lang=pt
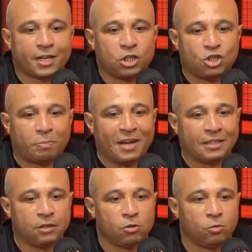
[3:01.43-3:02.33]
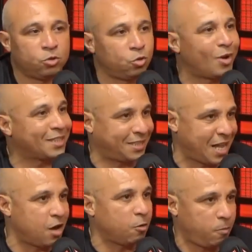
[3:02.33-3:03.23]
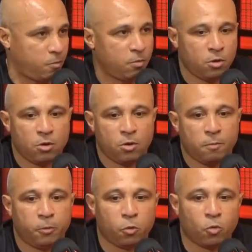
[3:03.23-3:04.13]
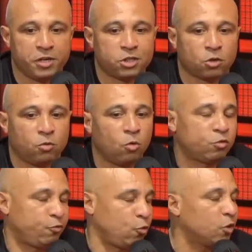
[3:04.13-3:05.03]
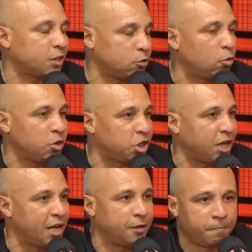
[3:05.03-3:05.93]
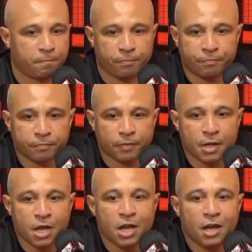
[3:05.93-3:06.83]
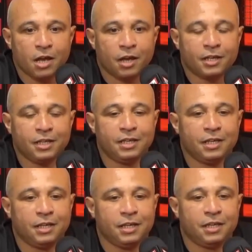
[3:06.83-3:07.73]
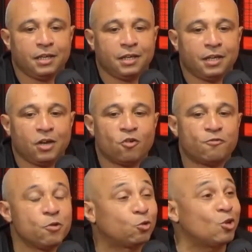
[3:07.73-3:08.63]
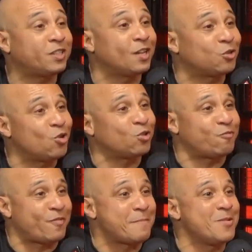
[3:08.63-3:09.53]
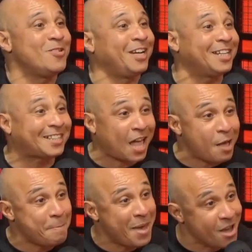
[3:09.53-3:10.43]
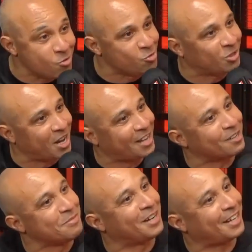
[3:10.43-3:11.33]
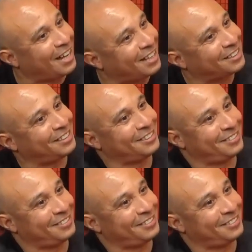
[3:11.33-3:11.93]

que a gente perdeu de 1 a 0 pro Corinthians, gol contra do Rodinei. E eu vi o torcedor do Flamengo gritar Mengo na arquibancada.